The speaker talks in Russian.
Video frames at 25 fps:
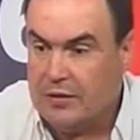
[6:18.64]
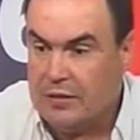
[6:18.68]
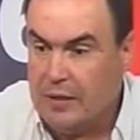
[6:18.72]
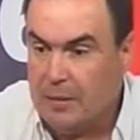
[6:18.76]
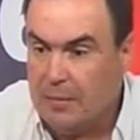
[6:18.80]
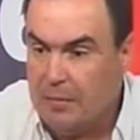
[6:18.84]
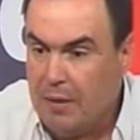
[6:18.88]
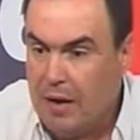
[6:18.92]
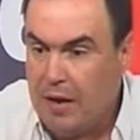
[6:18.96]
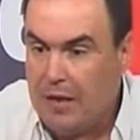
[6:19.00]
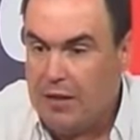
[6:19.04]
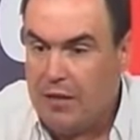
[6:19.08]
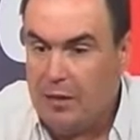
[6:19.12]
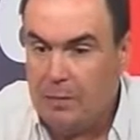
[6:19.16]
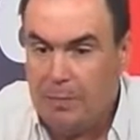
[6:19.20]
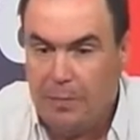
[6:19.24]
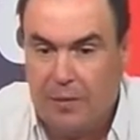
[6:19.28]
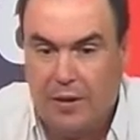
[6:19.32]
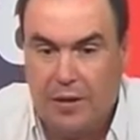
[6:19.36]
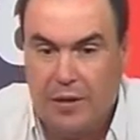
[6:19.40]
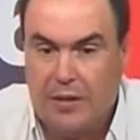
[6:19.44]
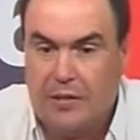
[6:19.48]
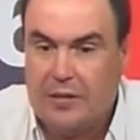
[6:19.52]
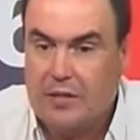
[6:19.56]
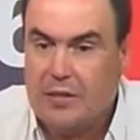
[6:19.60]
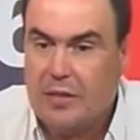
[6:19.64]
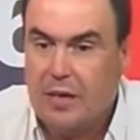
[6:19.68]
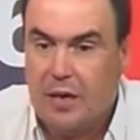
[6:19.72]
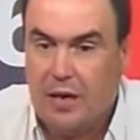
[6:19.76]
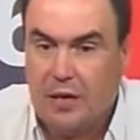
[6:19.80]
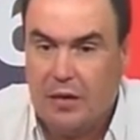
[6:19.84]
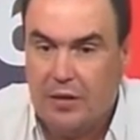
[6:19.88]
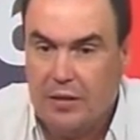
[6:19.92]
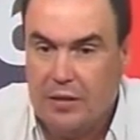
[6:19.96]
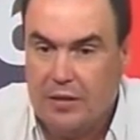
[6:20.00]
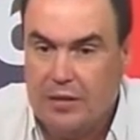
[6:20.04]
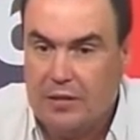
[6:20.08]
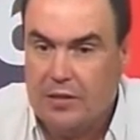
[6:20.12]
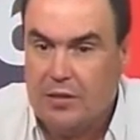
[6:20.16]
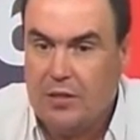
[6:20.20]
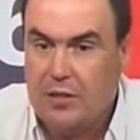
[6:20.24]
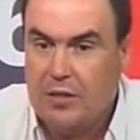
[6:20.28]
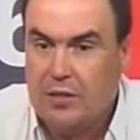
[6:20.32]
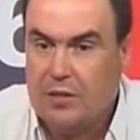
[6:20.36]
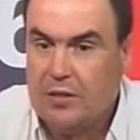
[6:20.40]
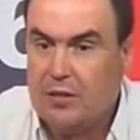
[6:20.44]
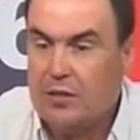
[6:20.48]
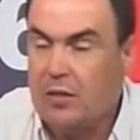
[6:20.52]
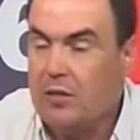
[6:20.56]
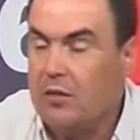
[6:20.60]
сама депрессия,
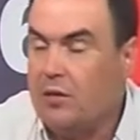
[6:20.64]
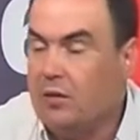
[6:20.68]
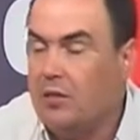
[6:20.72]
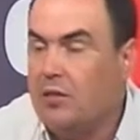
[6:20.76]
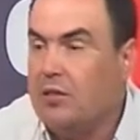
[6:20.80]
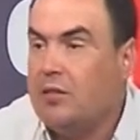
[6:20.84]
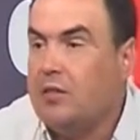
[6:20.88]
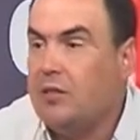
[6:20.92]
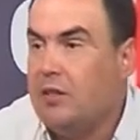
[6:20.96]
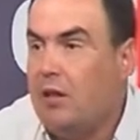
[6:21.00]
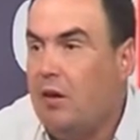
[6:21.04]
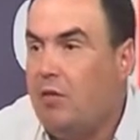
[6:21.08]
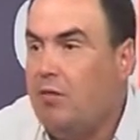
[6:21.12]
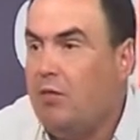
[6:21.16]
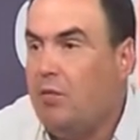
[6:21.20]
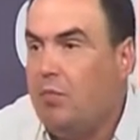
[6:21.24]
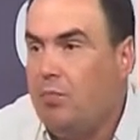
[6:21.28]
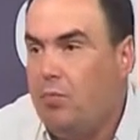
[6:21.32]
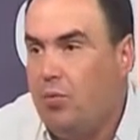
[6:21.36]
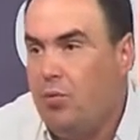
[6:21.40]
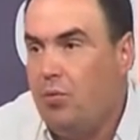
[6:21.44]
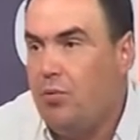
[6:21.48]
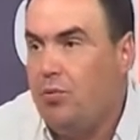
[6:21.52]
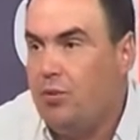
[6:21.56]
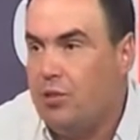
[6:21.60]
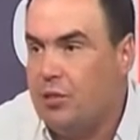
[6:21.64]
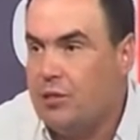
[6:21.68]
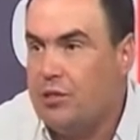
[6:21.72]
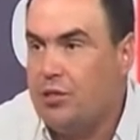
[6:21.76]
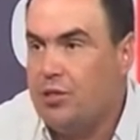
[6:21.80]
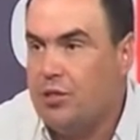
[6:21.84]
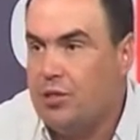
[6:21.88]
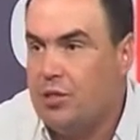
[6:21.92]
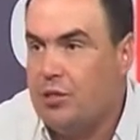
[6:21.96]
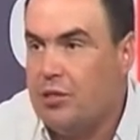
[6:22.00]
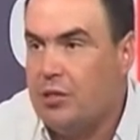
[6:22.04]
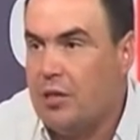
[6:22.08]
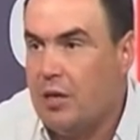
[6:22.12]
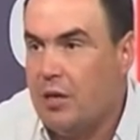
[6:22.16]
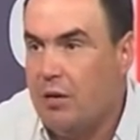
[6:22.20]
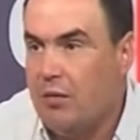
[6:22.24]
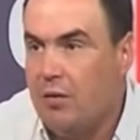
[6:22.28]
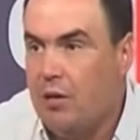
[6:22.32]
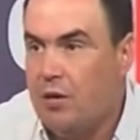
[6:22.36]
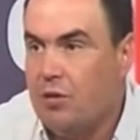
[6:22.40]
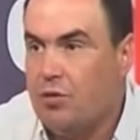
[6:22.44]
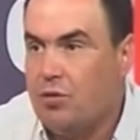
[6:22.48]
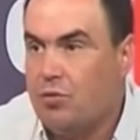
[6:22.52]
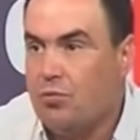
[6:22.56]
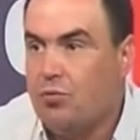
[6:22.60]
естественно, и слава богу, если честно
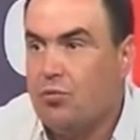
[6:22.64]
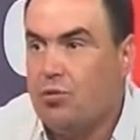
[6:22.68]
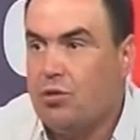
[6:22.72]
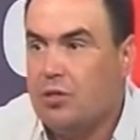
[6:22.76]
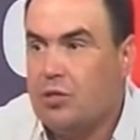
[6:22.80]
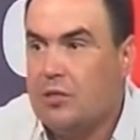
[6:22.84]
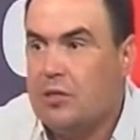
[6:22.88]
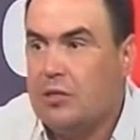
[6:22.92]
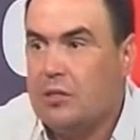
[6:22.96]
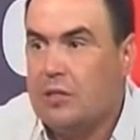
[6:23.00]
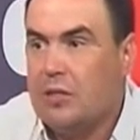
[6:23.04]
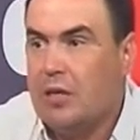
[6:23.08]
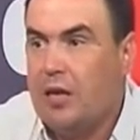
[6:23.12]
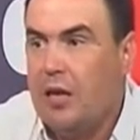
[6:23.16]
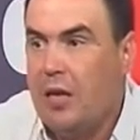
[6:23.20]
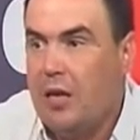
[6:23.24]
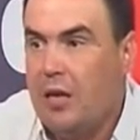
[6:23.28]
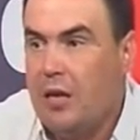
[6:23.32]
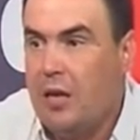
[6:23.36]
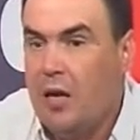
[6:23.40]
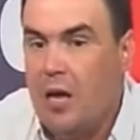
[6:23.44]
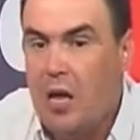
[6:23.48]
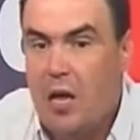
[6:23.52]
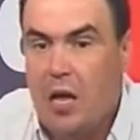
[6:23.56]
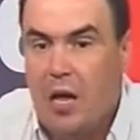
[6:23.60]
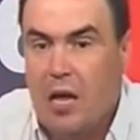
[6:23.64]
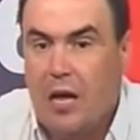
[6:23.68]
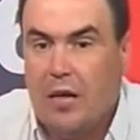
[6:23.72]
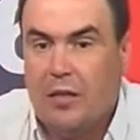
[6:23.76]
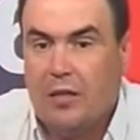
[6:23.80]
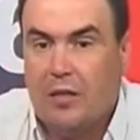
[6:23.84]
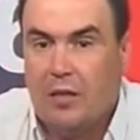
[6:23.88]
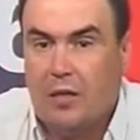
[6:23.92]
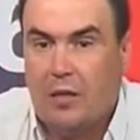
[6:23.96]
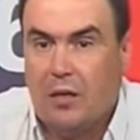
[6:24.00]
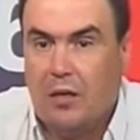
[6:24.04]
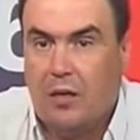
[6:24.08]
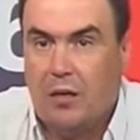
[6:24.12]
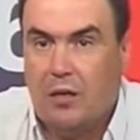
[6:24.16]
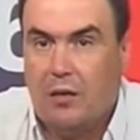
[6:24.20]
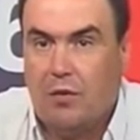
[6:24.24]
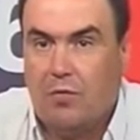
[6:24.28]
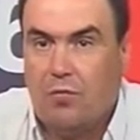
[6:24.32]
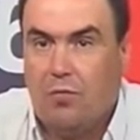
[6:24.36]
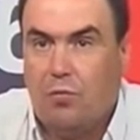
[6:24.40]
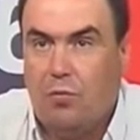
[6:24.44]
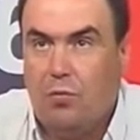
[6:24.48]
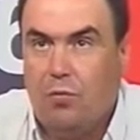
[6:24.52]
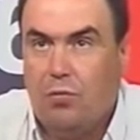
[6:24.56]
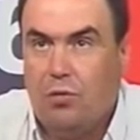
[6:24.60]
говоря, что уже состояние, это
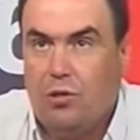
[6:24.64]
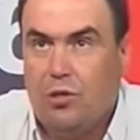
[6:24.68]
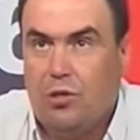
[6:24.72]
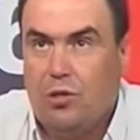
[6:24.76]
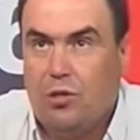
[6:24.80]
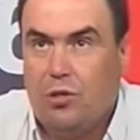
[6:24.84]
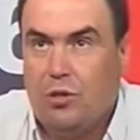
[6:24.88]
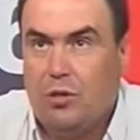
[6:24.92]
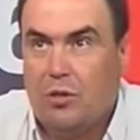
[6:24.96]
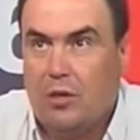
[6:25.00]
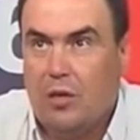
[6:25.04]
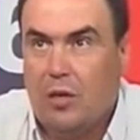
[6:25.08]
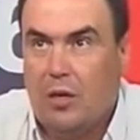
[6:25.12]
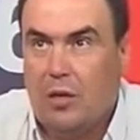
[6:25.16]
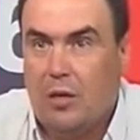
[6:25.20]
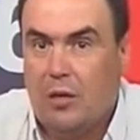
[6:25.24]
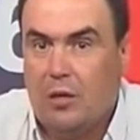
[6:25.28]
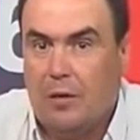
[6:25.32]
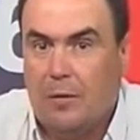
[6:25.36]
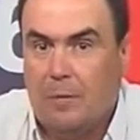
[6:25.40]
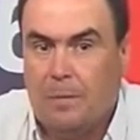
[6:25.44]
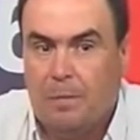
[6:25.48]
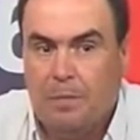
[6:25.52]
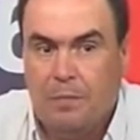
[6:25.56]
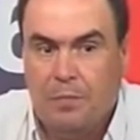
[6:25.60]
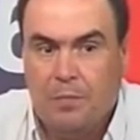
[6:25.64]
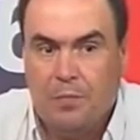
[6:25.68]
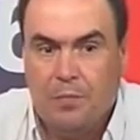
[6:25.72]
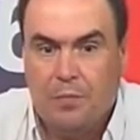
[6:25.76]
а, включен а,